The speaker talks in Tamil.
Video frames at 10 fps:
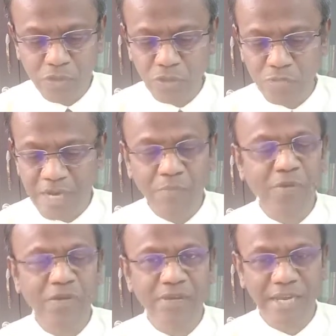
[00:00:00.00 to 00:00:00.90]
ஒன்றும்
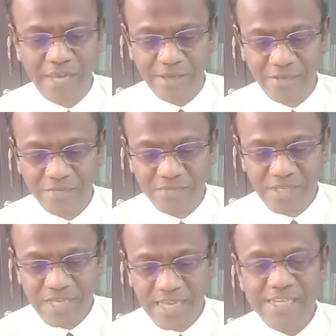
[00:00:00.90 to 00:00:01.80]
அகப்படவில்லை
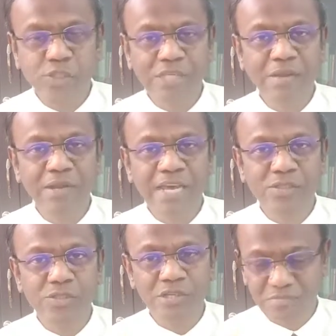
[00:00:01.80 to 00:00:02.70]
அண்ட் சைமன்
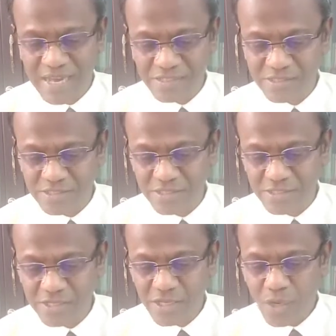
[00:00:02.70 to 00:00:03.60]
ஆன்சர்ட் மாஸ்டர்
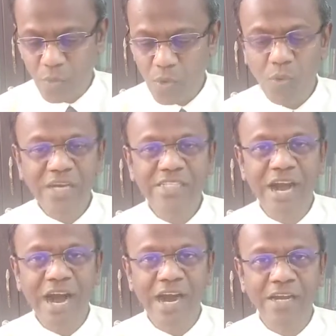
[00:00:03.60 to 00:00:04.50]
வி ஒர்க்
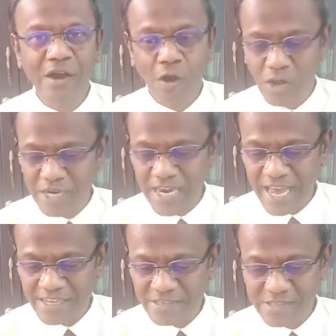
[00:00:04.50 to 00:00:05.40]
ஹார்ட் ஆல்
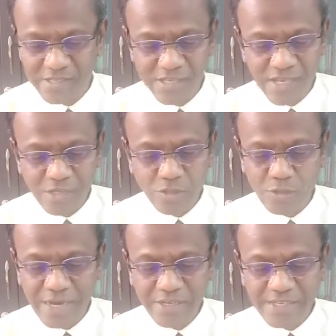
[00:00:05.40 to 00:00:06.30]
நைட்
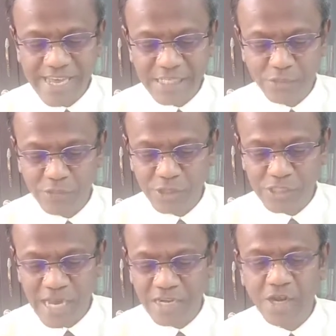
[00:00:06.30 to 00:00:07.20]
ட்ரைங் டு கேட்ச் ஃபிஷ்
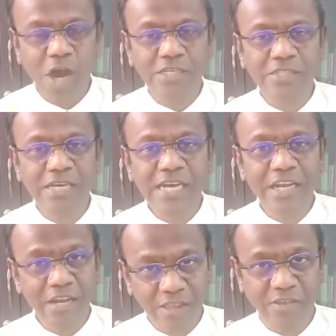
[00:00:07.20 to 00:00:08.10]
அண்ட் காட்
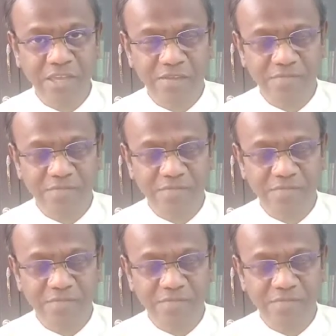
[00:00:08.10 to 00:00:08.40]
நத்திங்